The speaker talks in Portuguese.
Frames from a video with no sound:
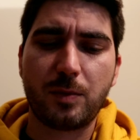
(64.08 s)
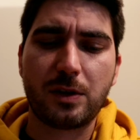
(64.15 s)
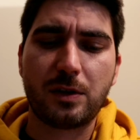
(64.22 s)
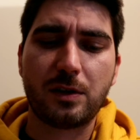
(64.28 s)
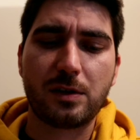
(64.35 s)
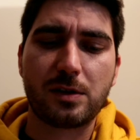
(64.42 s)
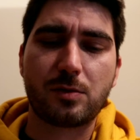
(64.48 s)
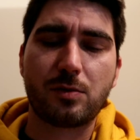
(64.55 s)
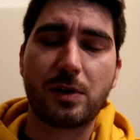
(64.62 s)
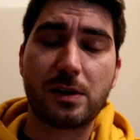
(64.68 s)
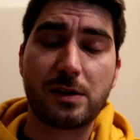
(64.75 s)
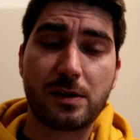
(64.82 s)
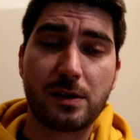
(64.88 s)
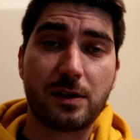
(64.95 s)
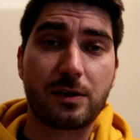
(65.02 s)
manter a
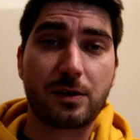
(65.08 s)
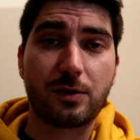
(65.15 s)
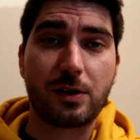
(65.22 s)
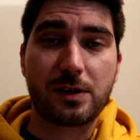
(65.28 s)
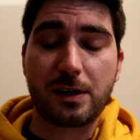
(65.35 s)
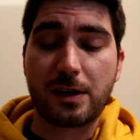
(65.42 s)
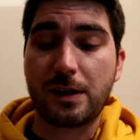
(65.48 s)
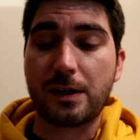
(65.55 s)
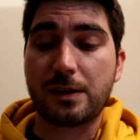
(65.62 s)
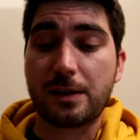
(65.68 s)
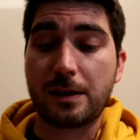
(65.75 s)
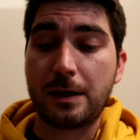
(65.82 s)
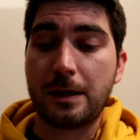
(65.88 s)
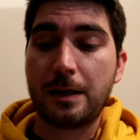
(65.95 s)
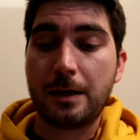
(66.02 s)
segurança dentro da nossa
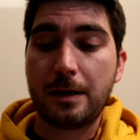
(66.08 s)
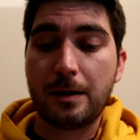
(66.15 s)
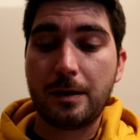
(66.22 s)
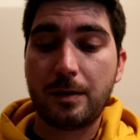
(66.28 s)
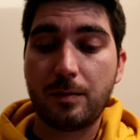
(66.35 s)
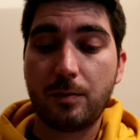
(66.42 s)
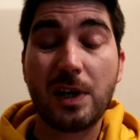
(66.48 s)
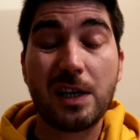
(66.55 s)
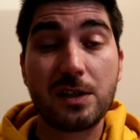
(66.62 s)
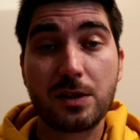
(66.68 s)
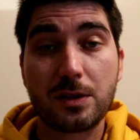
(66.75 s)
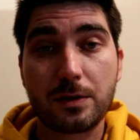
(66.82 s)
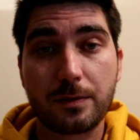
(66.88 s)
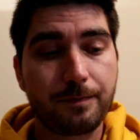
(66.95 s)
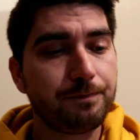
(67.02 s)
casa.
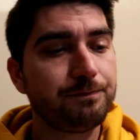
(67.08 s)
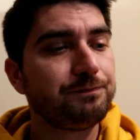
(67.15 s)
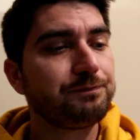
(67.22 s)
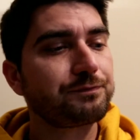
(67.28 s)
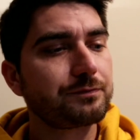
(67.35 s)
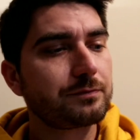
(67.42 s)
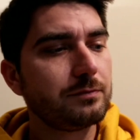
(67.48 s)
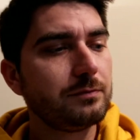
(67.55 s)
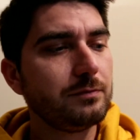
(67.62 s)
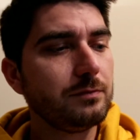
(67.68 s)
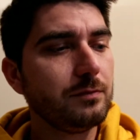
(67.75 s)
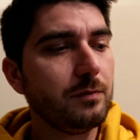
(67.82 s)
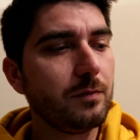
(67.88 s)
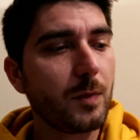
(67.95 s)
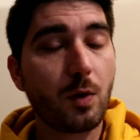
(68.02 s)
Mas
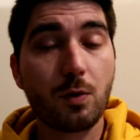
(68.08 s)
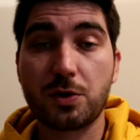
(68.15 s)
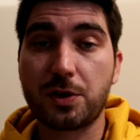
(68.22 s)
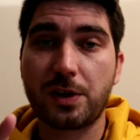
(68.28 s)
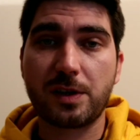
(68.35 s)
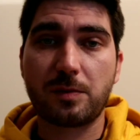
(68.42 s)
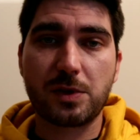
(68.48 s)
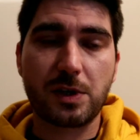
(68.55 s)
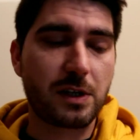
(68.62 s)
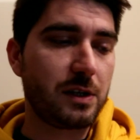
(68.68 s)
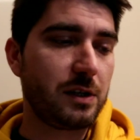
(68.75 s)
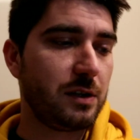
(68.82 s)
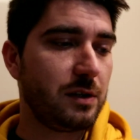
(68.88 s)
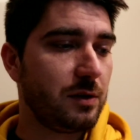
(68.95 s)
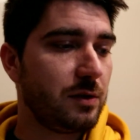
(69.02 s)
hoje trazemos
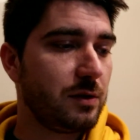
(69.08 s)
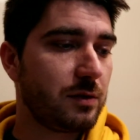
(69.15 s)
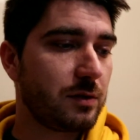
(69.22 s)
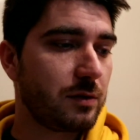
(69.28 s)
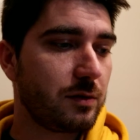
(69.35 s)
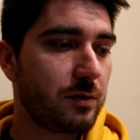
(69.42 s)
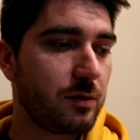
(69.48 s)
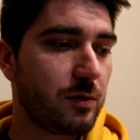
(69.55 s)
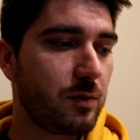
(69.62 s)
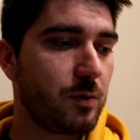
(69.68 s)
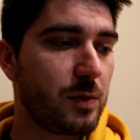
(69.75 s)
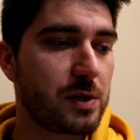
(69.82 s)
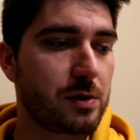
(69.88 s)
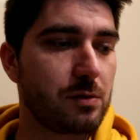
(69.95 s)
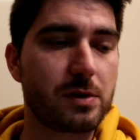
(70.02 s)
aqui
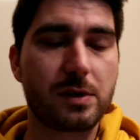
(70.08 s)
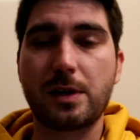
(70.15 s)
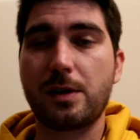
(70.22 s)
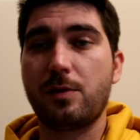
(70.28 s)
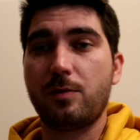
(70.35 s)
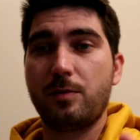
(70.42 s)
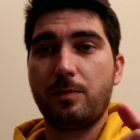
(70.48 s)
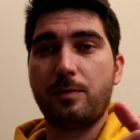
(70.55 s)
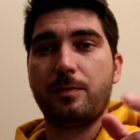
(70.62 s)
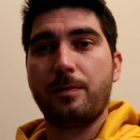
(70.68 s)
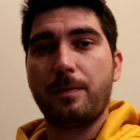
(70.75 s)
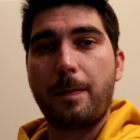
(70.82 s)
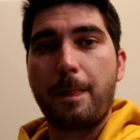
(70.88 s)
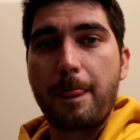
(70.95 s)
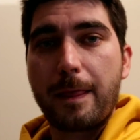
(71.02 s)
uma solução
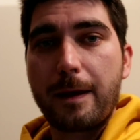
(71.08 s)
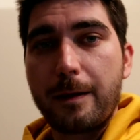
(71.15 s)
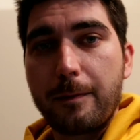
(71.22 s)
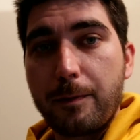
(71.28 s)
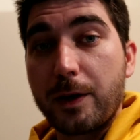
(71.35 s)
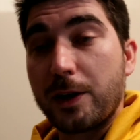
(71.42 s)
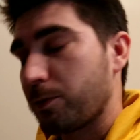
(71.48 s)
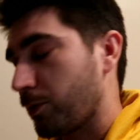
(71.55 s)
para